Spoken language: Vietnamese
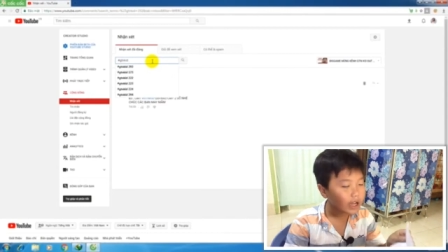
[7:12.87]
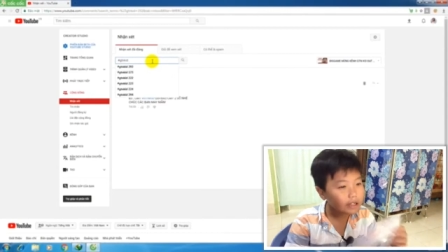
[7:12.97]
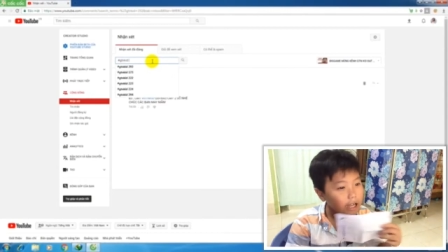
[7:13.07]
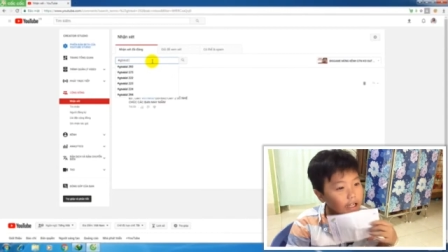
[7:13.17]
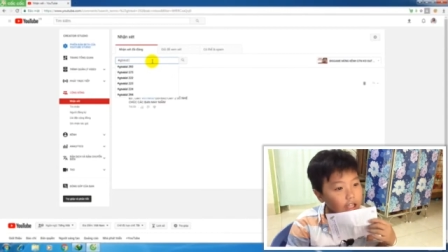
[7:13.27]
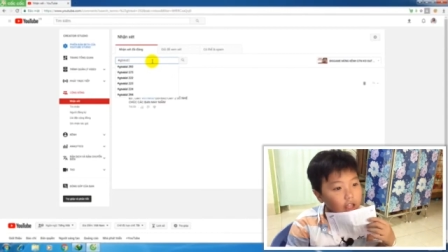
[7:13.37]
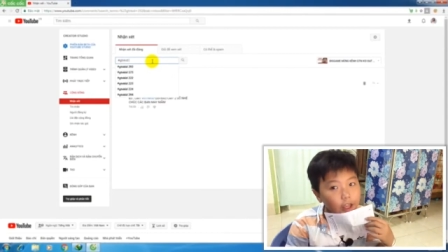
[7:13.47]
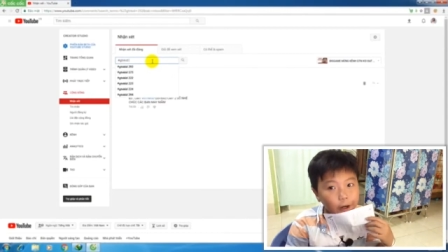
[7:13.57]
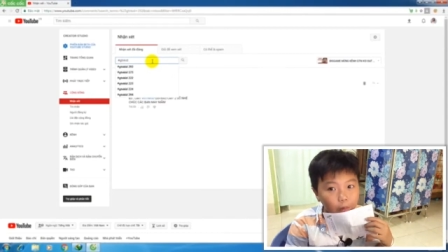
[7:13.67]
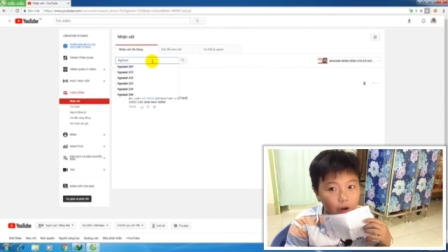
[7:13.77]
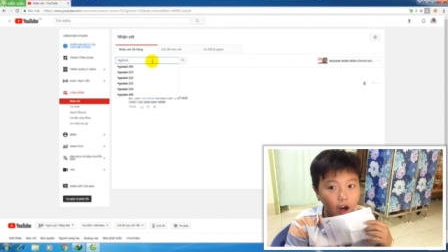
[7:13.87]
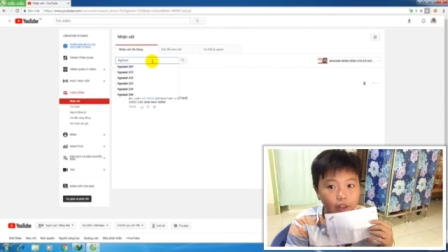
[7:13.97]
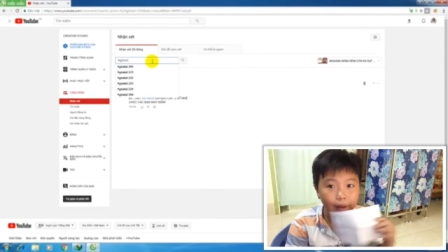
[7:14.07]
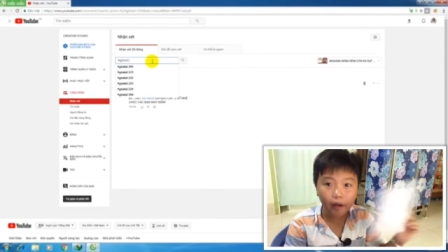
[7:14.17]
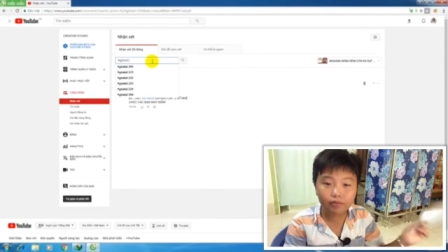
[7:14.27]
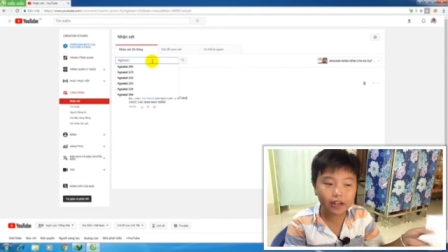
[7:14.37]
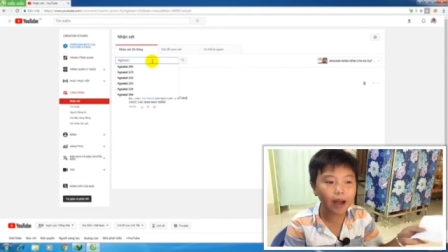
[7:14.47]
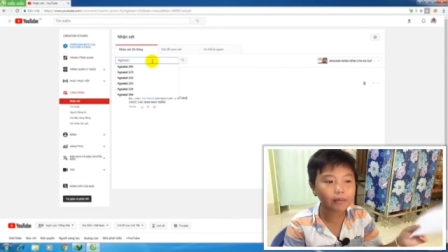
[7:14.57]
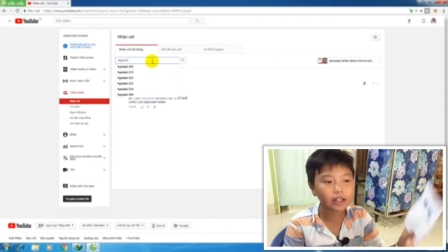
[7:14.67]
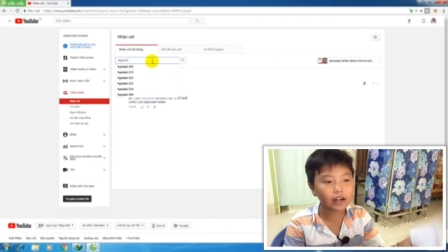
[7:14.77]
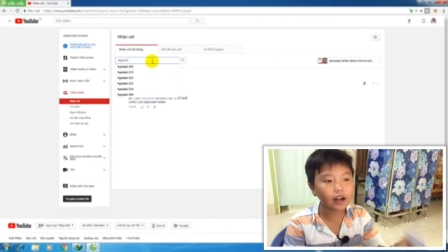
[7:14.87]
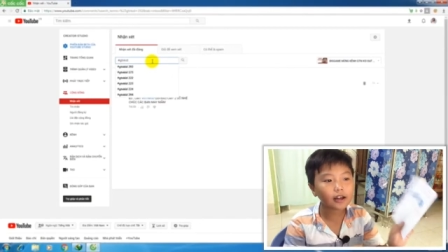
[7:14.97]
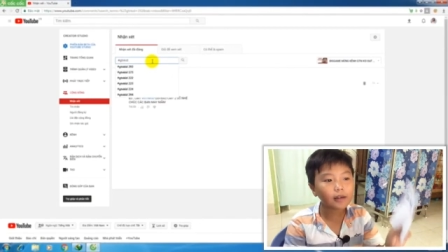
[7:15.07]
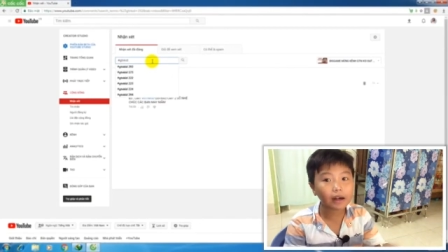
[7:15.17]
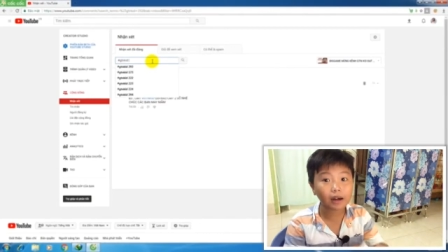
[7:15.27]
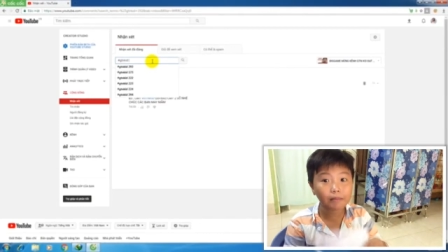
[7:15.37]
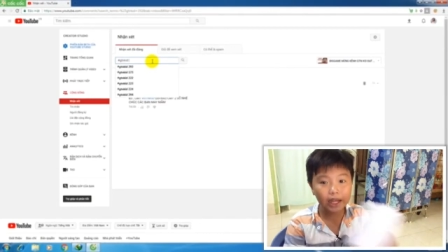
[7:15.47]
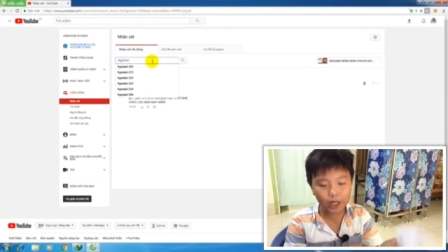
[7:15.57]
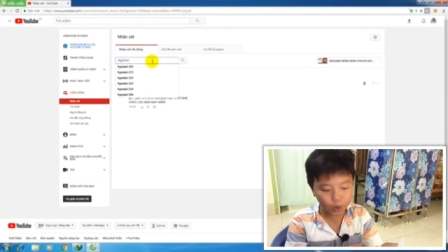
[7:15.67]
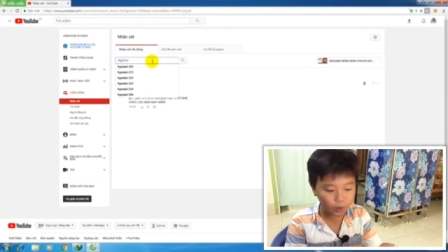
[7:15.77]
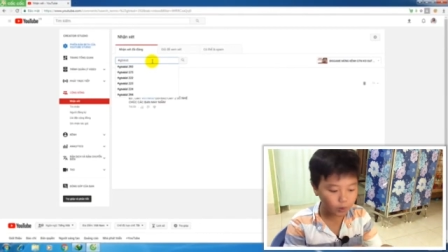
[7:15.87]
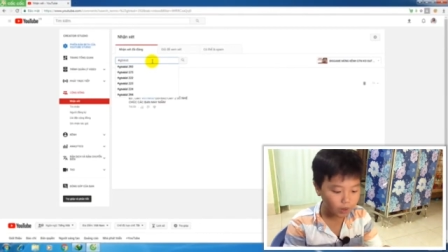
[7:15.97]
vậy là giải nhì không có nhưng mà không sao mình sẽ random bằng comment luôn